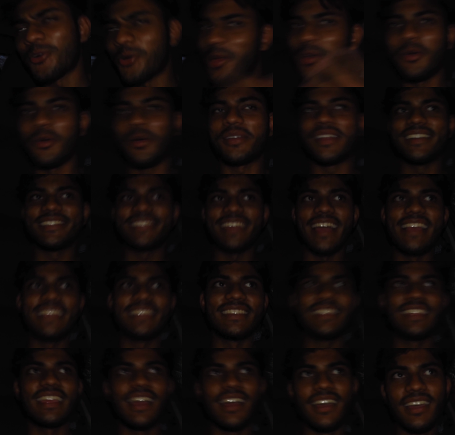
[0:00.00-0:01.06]
कोई रॉकेट
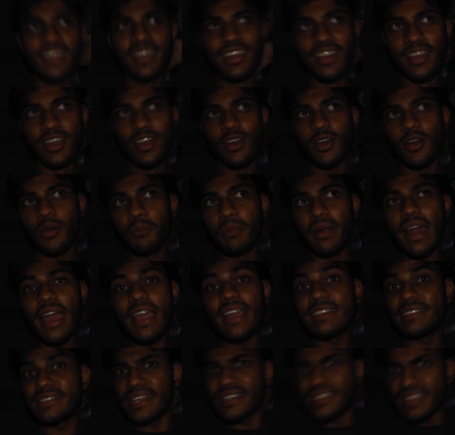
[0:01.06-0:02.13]
साइज नहीं है अपने, अपने बड़ा
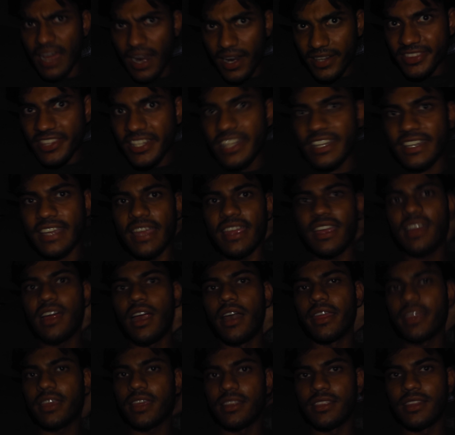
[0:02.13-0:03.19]
इज्जतदार तरीका ये
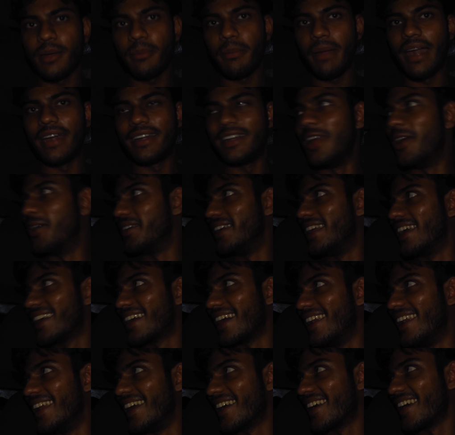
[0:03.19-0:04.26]
गाड़ी के अंदर बैठने और निकलने